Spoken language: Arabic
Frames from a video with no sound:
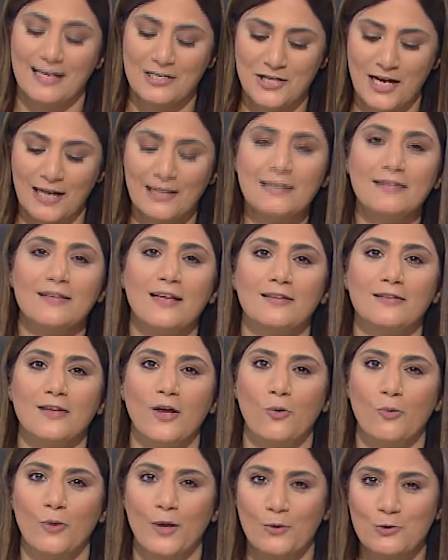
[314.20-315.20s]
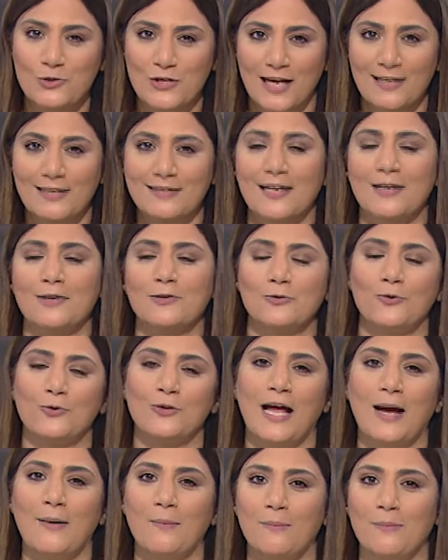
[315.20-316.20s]
شغلتنا نضوي وشغلتك
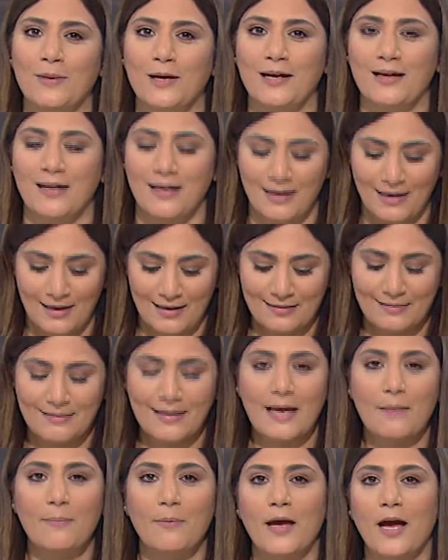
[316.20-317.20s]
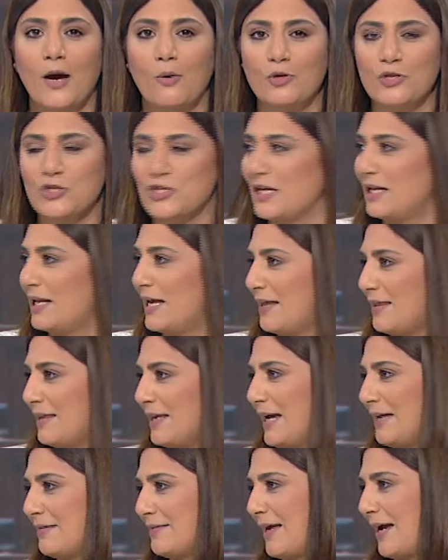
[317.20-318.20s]
تكون عم آه، تتابع وتشيل
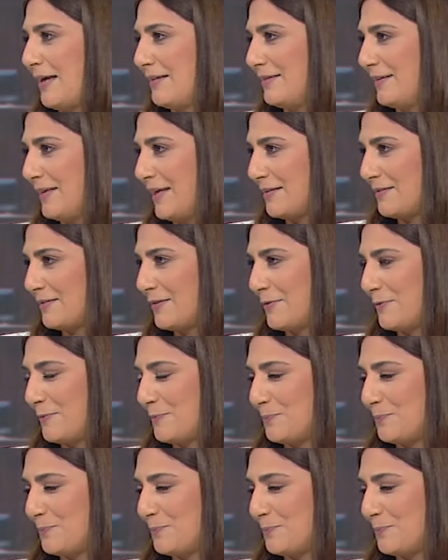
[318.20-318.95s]
هذه التعديات